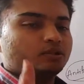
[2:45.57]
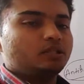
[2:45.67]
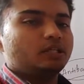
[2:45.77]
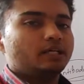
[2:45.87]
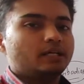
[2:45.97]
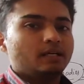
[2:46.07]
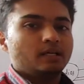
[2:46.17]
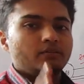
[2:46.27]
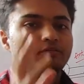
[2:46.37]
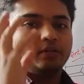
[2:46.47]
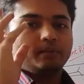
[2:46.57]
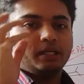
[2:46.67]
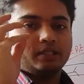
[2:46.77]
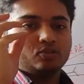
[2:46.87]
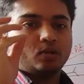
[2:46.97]
होती है
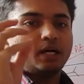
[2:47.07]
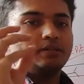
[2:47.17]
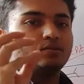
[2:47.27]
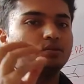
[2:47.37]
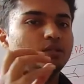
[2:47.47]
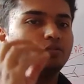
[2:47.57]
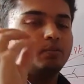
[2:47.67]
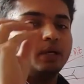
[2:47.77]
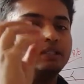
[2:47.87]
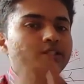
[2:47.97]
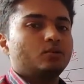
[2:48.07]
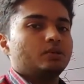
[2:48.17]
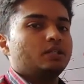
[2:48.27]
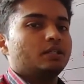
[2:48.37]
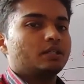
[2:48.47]
फीमेल की जो आइज होती है वो बल्जिंग
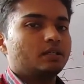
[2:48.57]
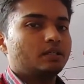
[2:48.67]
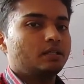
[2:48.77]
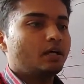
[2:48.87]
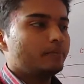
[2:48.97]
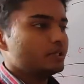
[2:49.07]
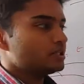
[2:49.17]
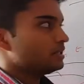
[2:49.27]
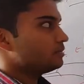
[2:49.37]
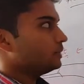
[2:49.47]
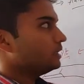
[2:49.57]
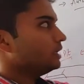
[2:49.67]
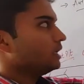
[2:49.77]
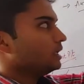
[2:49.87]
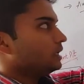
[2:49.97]
होती है हमेशा
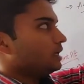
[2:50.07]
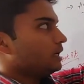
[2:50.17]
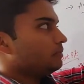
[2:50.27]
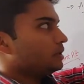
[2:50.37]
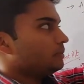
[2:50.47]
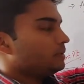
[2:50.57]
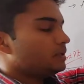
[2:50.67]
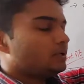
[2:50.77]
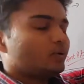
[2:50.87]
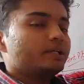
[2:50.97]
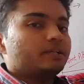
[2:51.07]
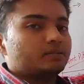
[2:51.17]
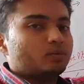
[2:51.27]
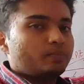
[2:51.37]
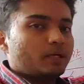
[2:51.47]
इसमें आप कभी भी कोई
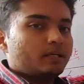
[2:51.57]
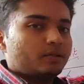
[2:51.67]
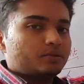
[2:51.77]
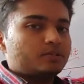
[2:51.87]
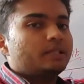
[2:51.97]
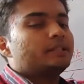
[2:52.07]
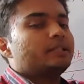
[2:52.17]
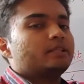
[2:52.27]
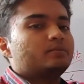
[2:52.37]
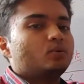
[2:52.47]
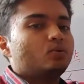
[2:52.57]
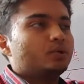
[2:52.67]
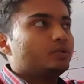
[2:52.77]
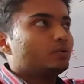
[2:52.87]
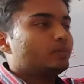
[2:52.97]
टेक्स्ट बुक पढ़ लेना कोई स्टैंडर्ड टेक्स्ट बुक
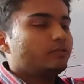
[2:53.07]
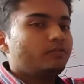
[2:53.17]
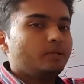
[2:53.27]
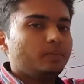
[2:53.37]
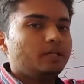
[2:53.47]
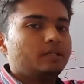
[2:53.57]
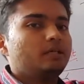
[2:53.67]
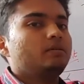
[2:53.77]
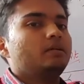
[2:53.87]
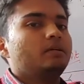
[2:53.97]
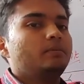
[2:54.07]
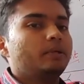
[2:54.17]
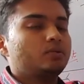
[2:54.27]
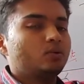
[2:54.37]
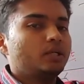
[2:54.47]
होगी उसमें फीमेल की
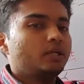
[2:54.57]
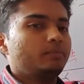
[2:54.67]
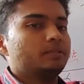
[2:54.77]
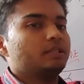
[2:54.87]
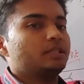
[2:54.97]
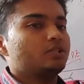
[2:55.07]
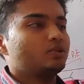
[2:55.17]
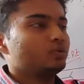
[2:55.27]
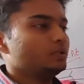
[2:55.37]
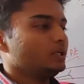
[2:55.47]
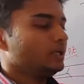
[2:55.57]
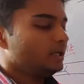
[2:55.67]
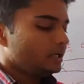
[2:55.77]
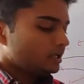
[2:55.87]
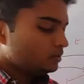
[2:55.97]
पिक्टोरियल रिप्रेजेंटेशन होती है
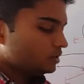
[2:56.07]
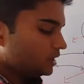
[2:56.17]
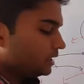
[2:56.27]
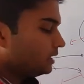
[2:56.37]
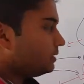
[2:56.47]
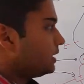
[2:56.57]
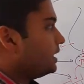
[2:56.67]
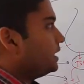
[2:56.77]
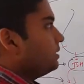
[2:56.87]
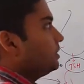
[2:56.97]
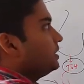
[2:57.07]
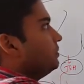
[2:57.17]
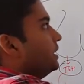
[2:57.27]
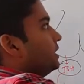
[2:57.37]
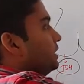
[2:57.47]
तो ये कहने का
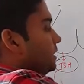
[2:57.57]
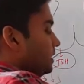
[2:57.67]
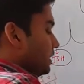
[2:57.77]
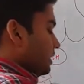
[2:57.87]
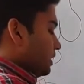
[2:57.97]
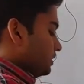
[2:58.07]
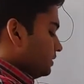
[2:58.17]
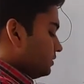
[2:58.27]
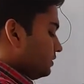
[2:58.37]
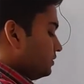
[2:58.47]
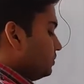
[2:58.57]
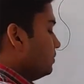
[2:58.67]
मतलब है कि दिस इज